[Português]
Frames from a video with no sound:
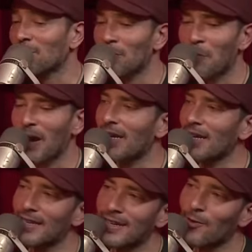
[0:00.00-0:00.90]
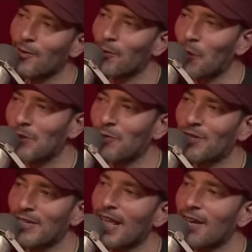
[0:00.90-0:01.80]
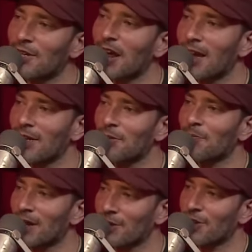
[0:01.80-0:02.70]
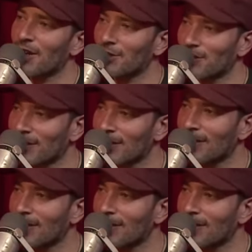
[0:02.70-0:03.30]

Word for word: Imagino que para eles é como se fosse 10 reais pra gente. Né?